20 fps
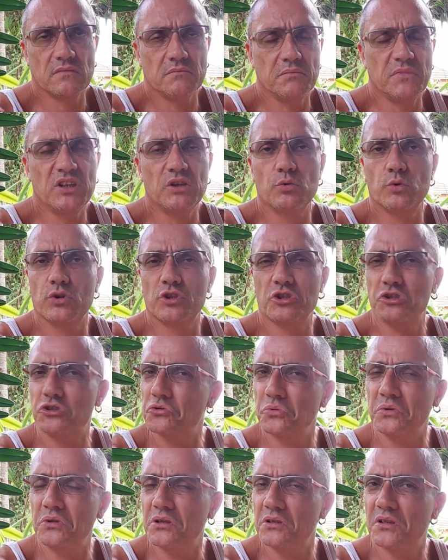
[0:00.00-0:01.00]
Minuten,
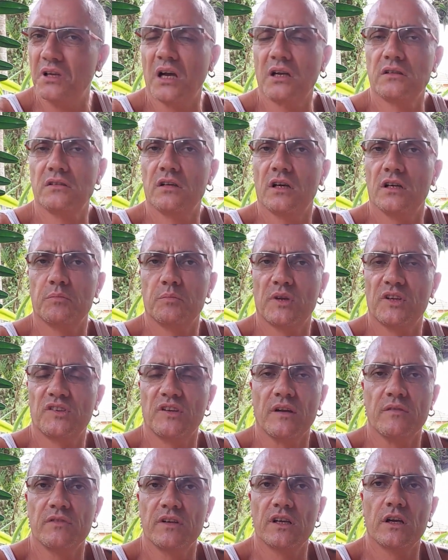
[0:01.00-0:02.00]
Stunden, Takt hat man es
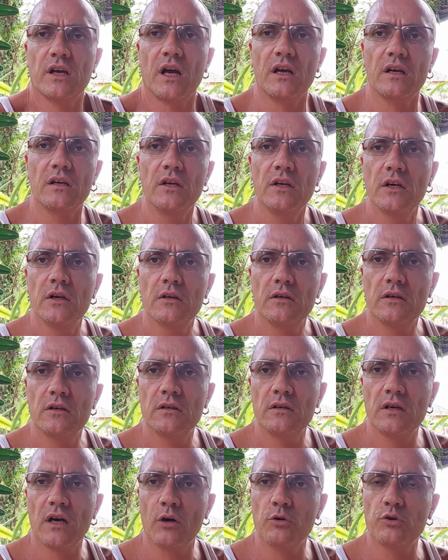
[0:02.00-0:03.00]
dann wieder äh,
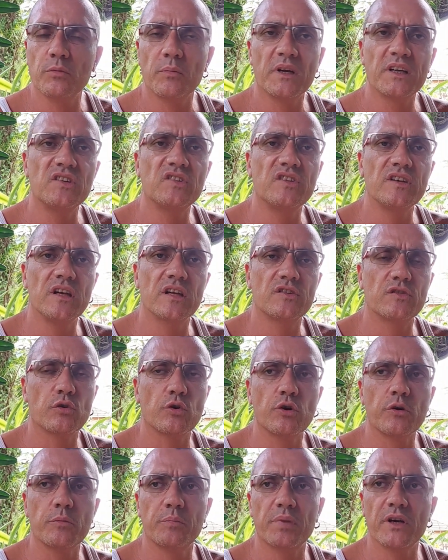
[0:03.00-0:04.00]
automatisiert
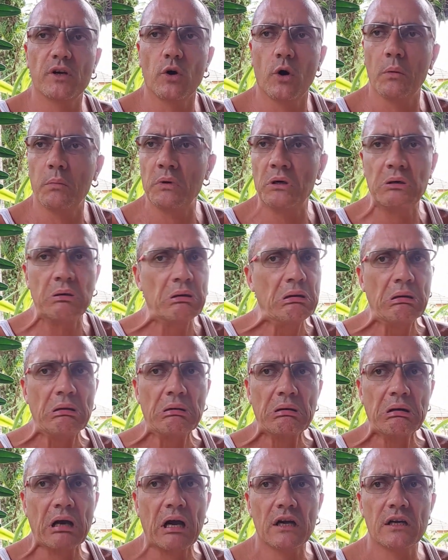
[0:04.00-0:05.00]
zurückbekommen.
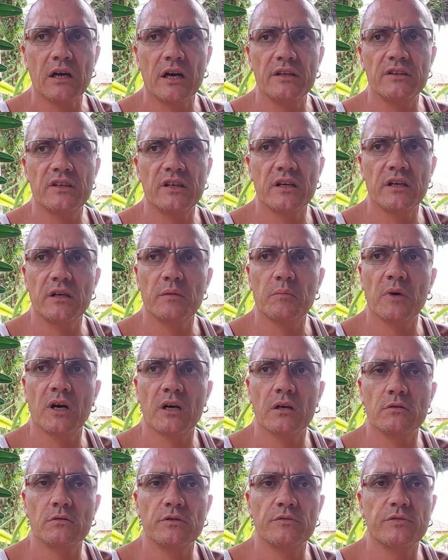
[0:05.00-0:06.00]
Gar kein
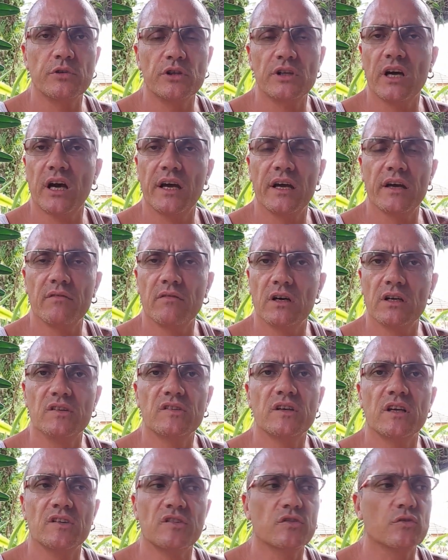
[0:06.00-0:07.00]
Thema und von daher war
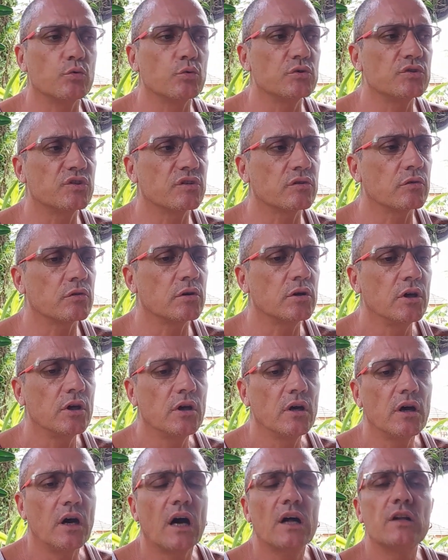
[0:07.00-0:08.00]
das ganz gut so.
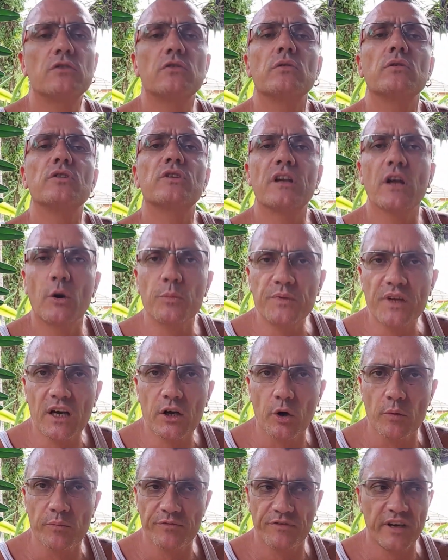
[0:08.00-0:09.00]
Also ich glaube, der
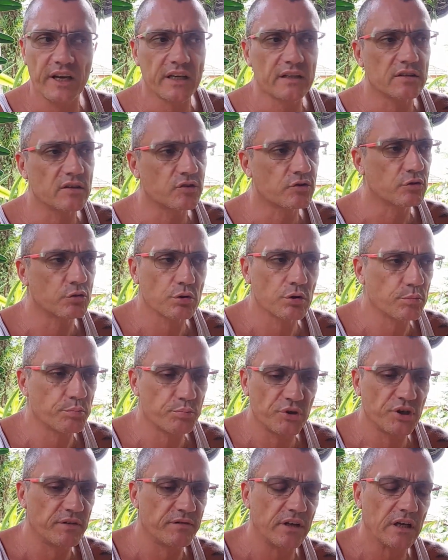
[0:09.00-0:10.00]
kommt weg, das äh,
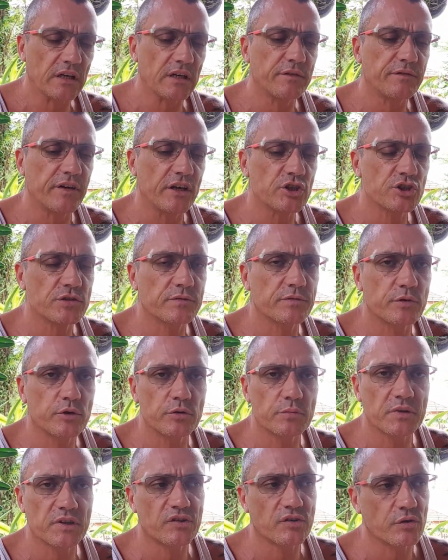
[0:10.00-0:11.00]
bin ich wirklich fest davon
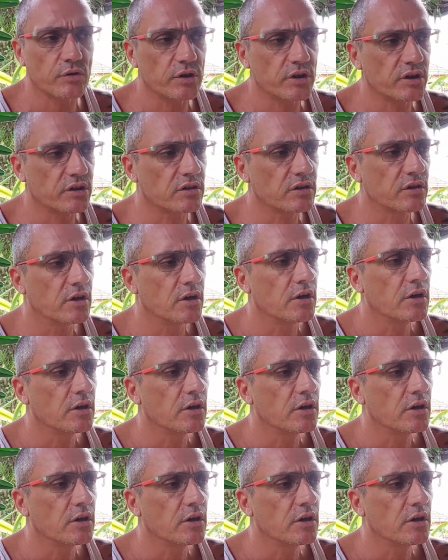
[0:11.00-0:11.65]
überzeugt.